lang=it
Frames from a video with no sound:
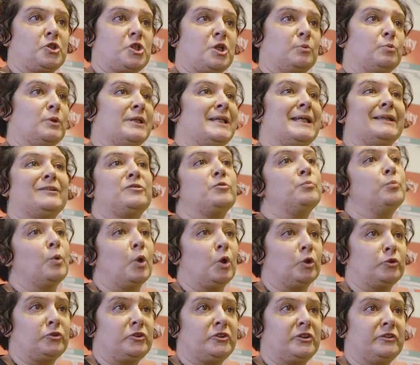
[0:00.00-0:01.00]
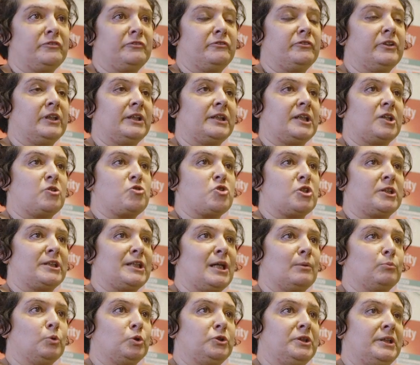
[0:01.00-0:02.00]
diciamo, è il leitmotiv che
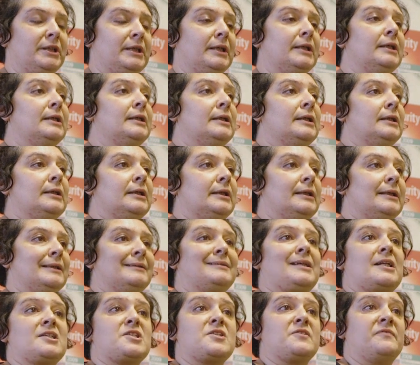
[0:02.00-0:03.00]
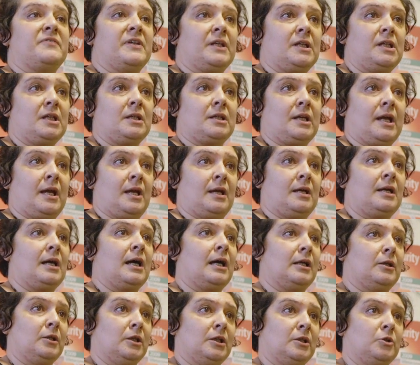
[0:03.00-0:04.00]
cerchiamo di eh, trasferire
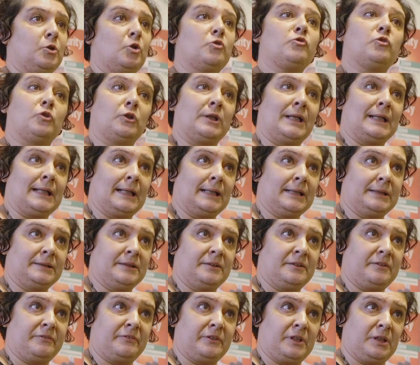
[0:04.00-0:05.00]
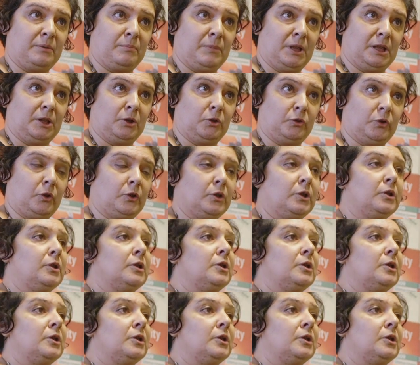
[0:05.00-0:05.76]
al nostro canale di riferimento.